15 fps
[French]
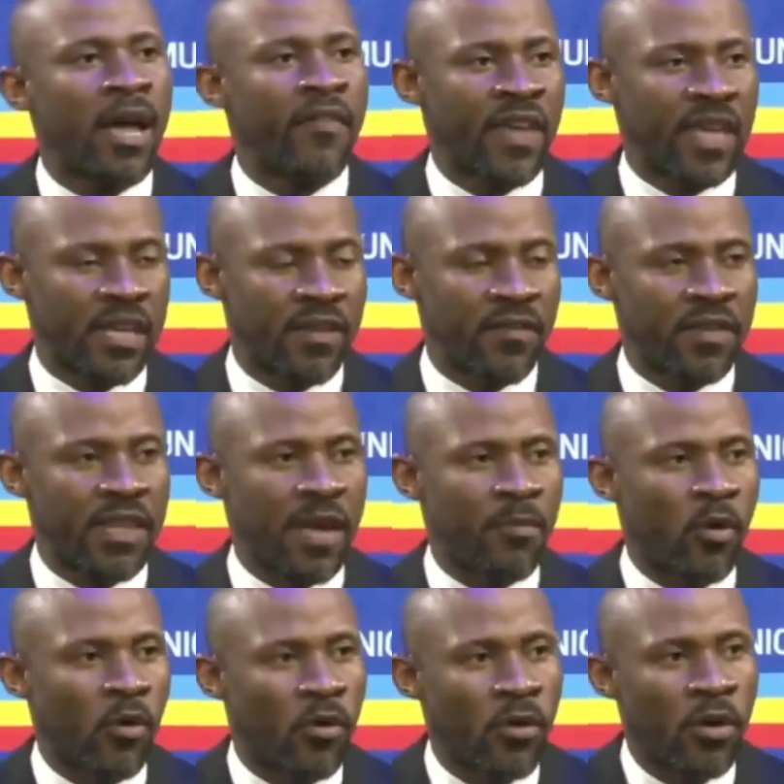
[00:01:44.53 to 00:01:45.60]
avec
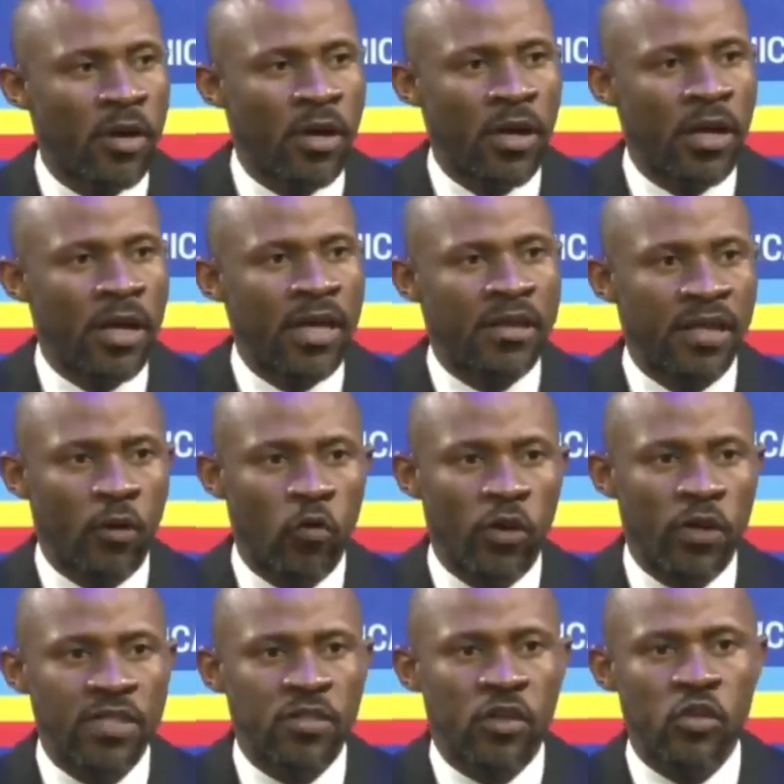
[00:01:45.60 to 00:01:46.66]
évidemment les
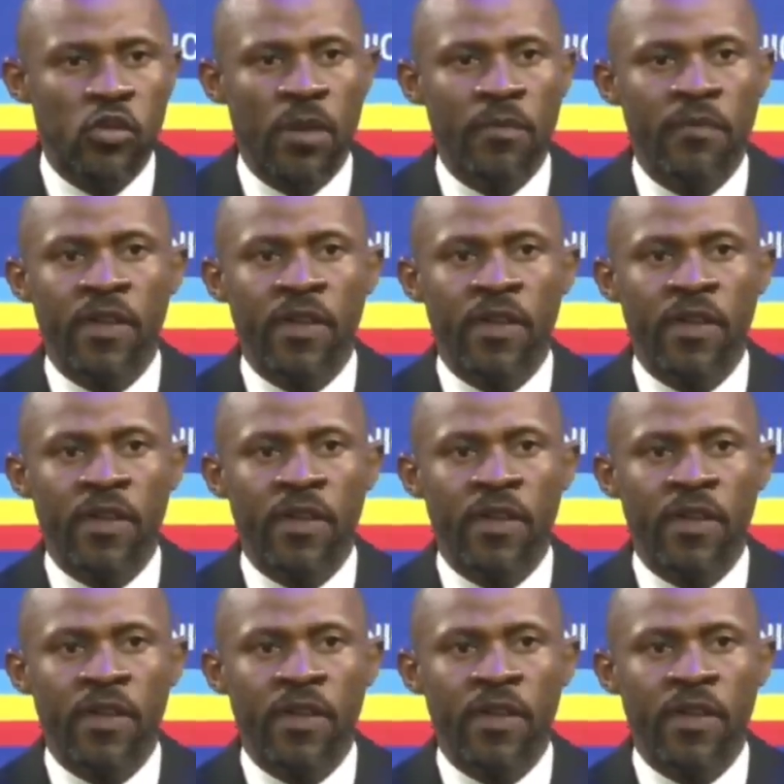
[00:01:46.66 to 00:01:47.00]
terroristes du